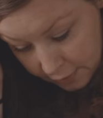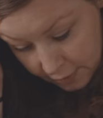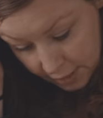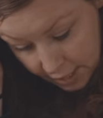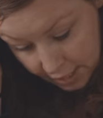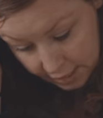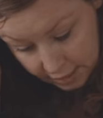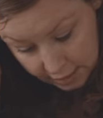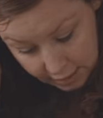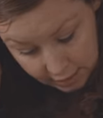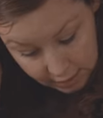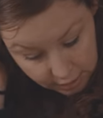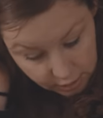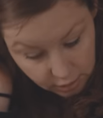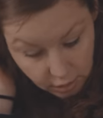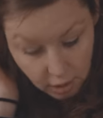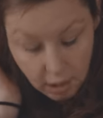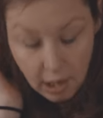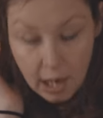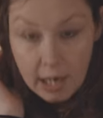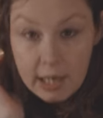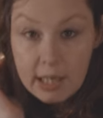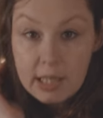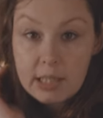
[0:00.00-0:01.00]
Vielleicht ist es
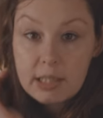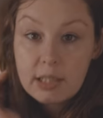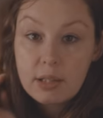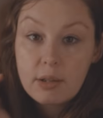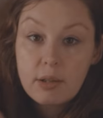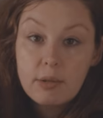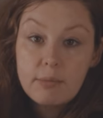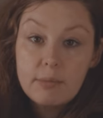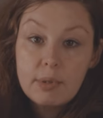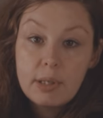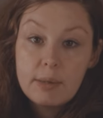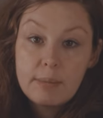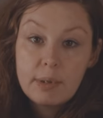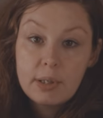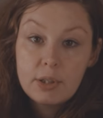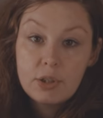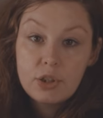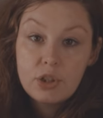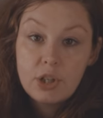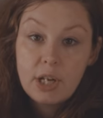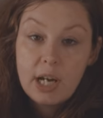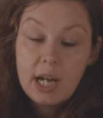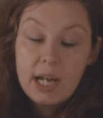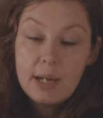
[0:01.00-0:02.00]
doch anders. Ihr könnt mir mal
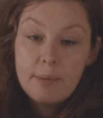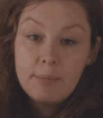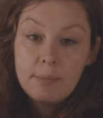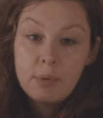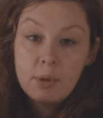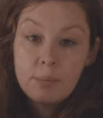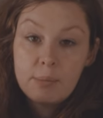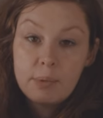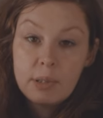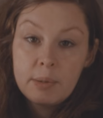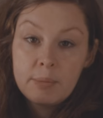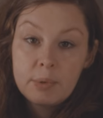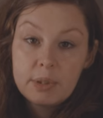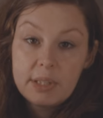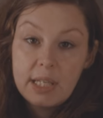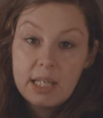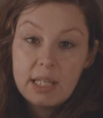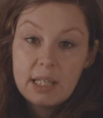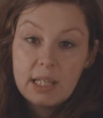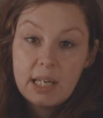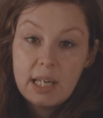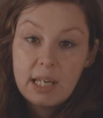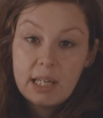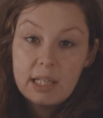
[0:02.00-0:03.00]
schreiben, ob ihr
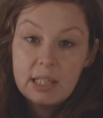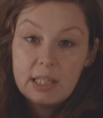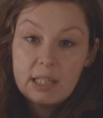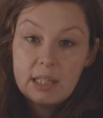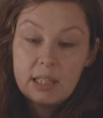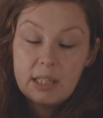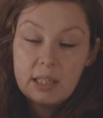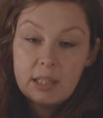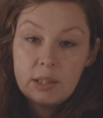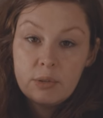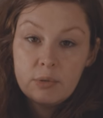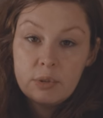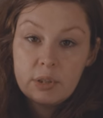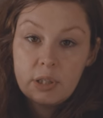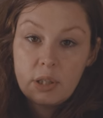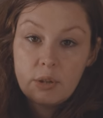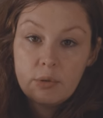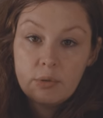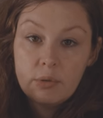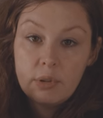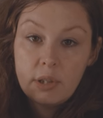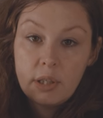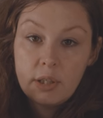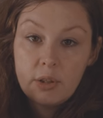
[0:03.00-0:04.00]
Modelle kennt, die unter
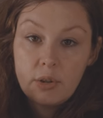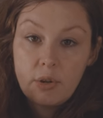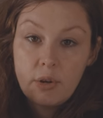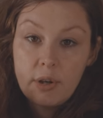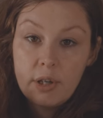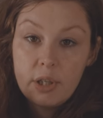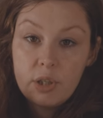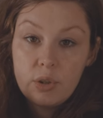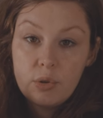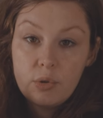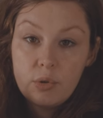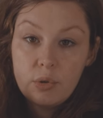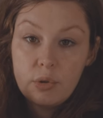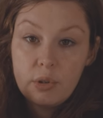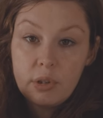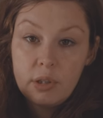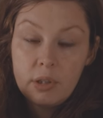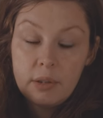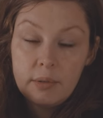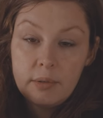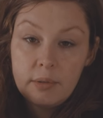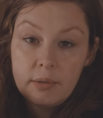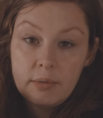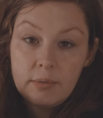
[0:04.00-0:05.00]
100 Euro
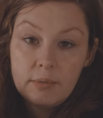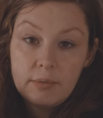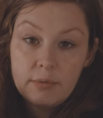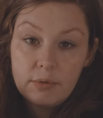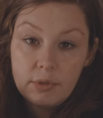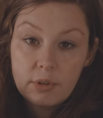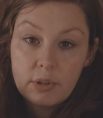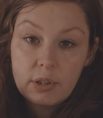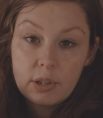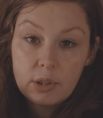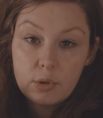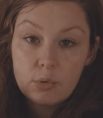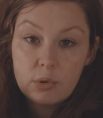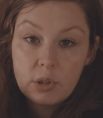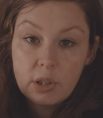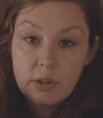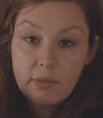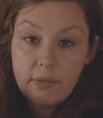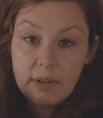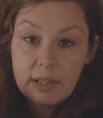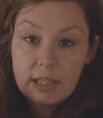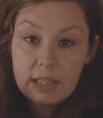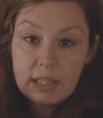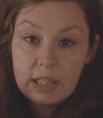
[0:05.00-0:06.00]
äh, wirklich gute
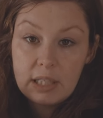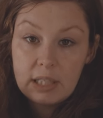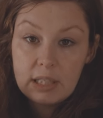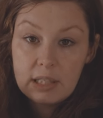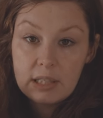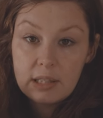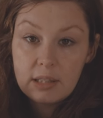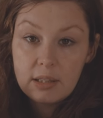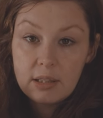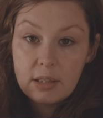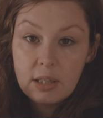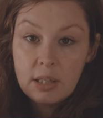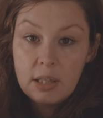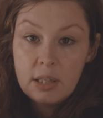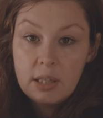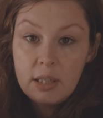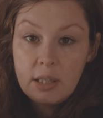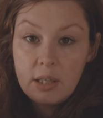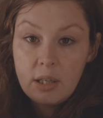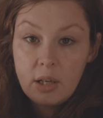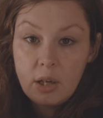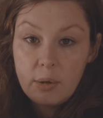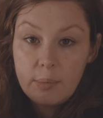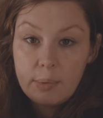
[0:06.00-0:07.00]
Qualität sind,
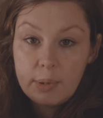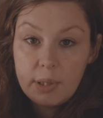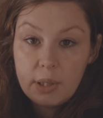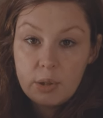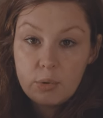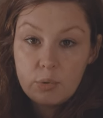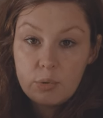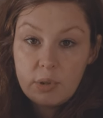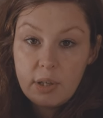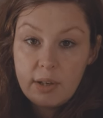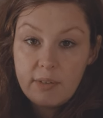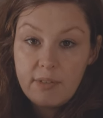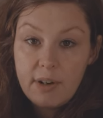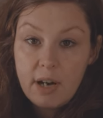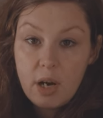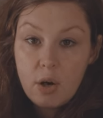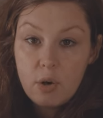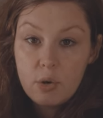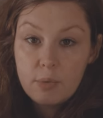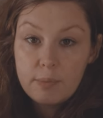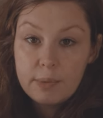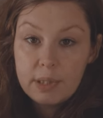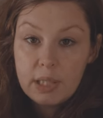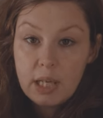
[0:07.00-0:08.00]
ob ihr da gute
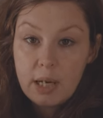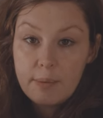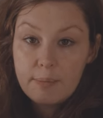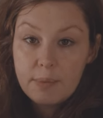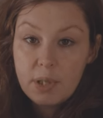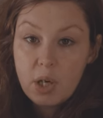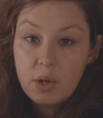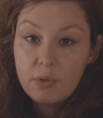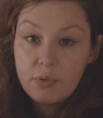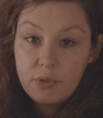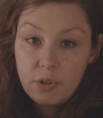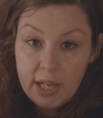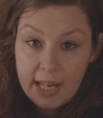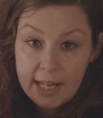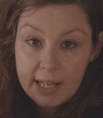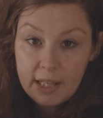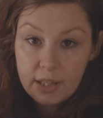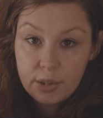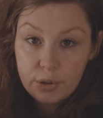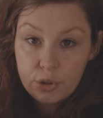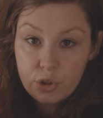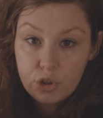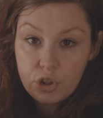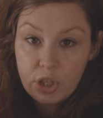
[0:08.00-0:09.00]
Erfahrungen mit habt, auch für
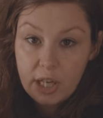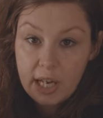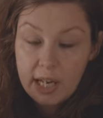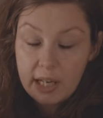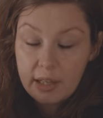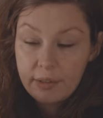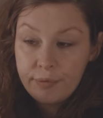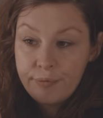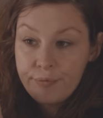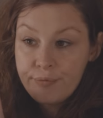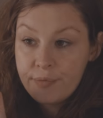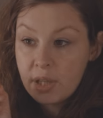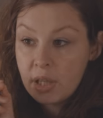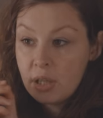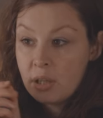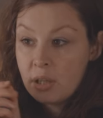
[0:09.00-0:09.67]
längere Strecken.